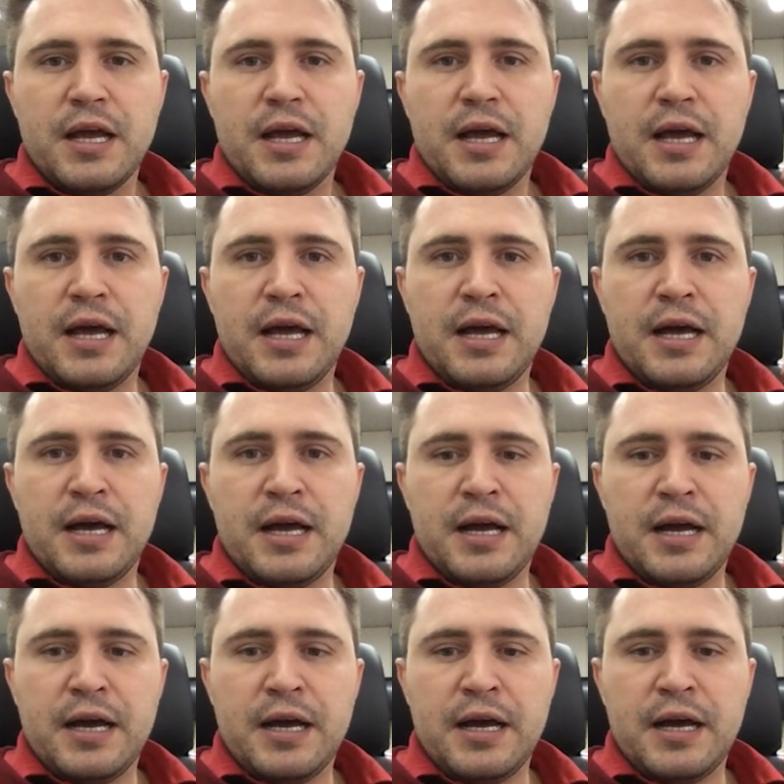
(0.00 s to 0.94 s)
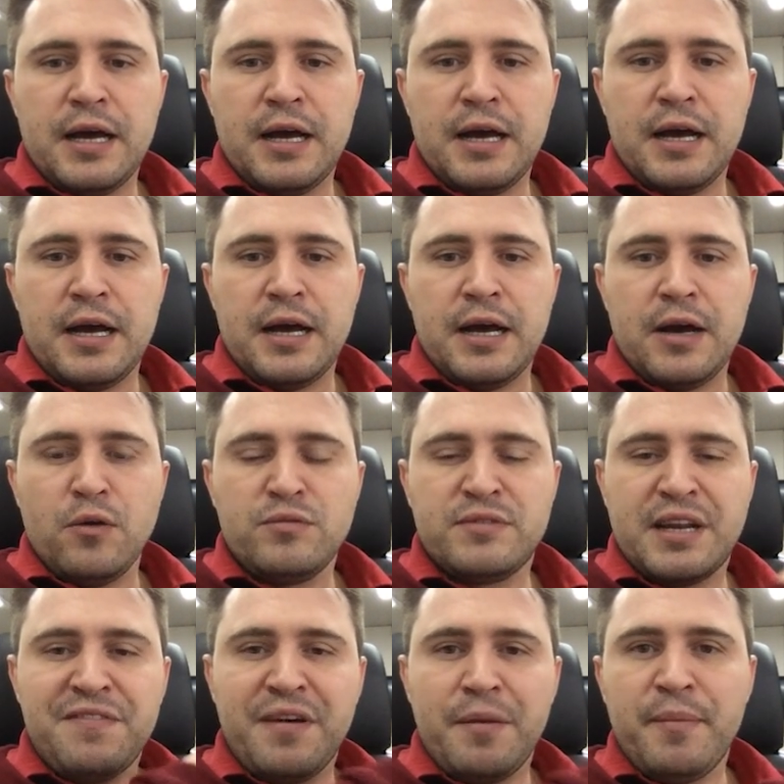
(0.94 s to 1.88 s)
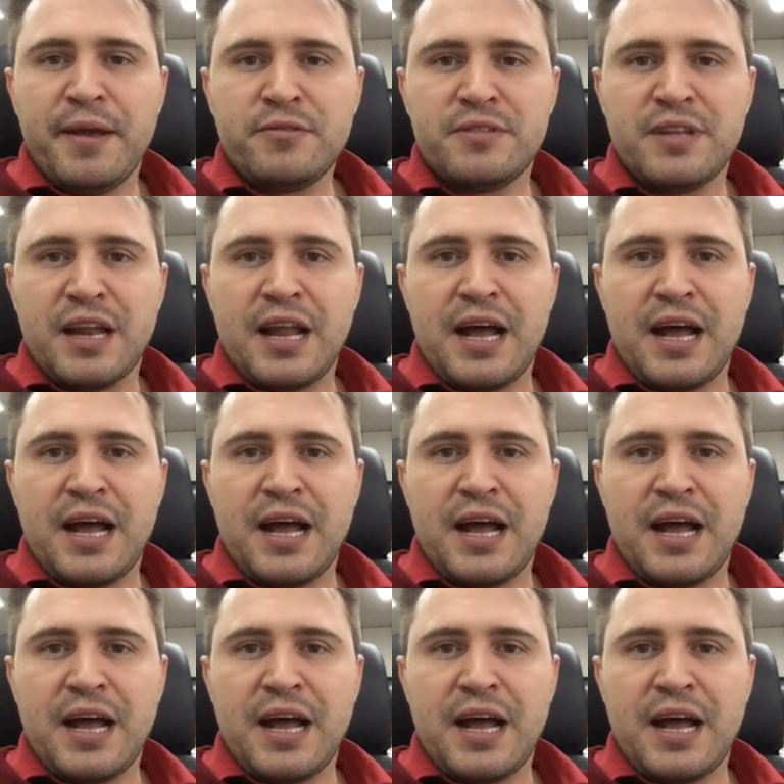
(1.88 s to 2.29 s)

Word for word: É, o travamento da